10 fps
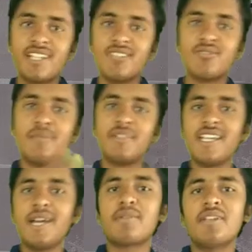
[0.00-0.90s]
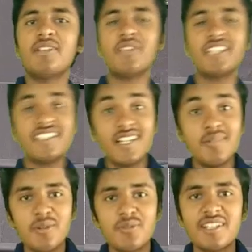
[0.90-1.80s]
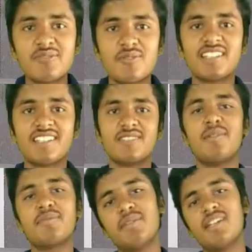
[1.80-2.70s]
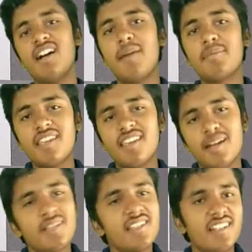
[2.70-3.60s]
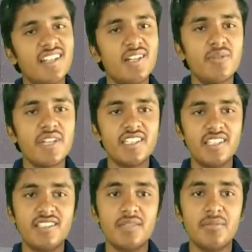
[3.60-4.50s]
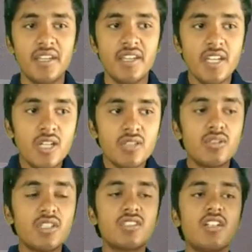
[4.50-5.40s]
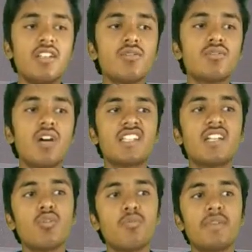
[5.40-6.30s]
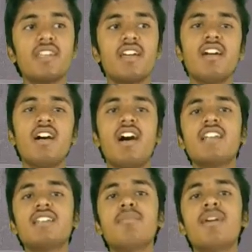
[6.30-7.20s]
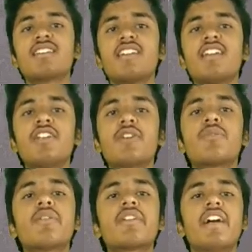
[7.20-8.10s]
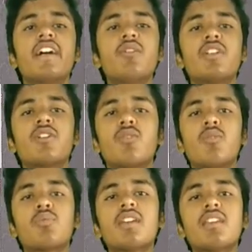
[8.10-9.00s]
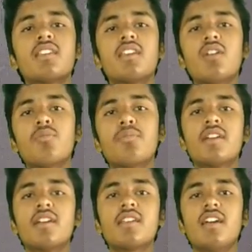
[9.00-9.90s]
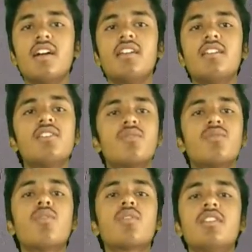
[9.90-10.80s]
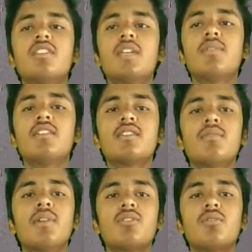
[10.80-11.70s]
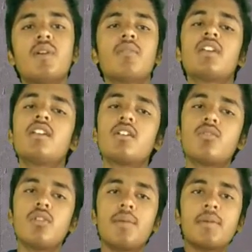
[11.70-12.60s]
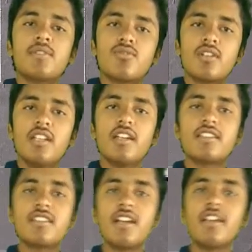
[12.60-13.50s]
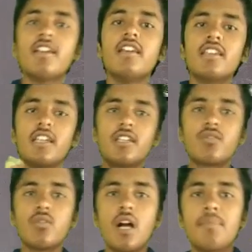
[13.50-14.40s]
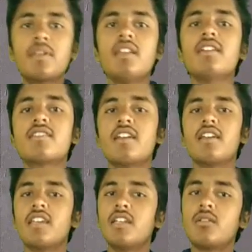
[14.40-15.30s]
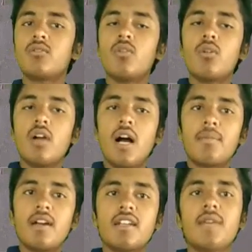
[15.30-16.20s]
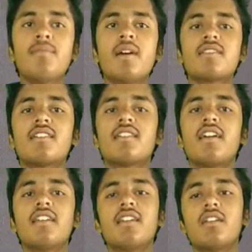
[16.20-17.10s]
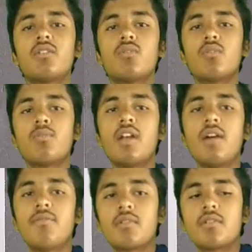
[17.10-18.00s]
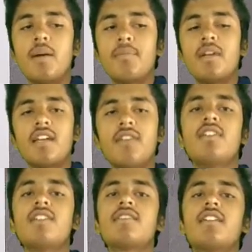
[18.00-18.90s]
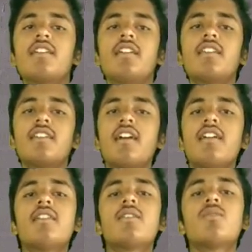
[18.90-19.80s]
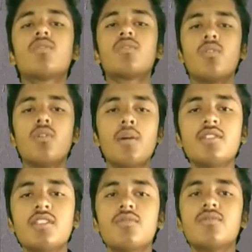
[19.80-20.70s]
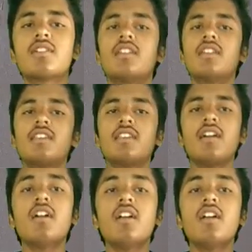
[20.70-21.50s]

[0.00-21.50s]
दोस्तों आप देख रहे हैं आपका अपना न्यूडेक चैनल मैं हूं शंकर स्वागत करता हूं आप सभी का आपके अपने चैनल न्यूडेक ईजी में तो चलिए दोस्तों आज का टॉपिक क्या है आज हम बात करेंगे टिकटॉक क्या है और टिकटॉक के क्या टॉपिक है क्या है ये टिकटॉक इनके इन सभी बातों के बारे में क्या टिकटॉक आपके बच्चों के लिए अच्छा है क्या टिकटॉक आपके लिए अच्छा है क्या टिकटॉक आपका टाइम पास कर रहा है क्या टिकटॉक पर आप अपना टाइम वेस्ट कर रहे हैं क्या है टिकटॉक क्यों हम इसे यूज करते हैं क्या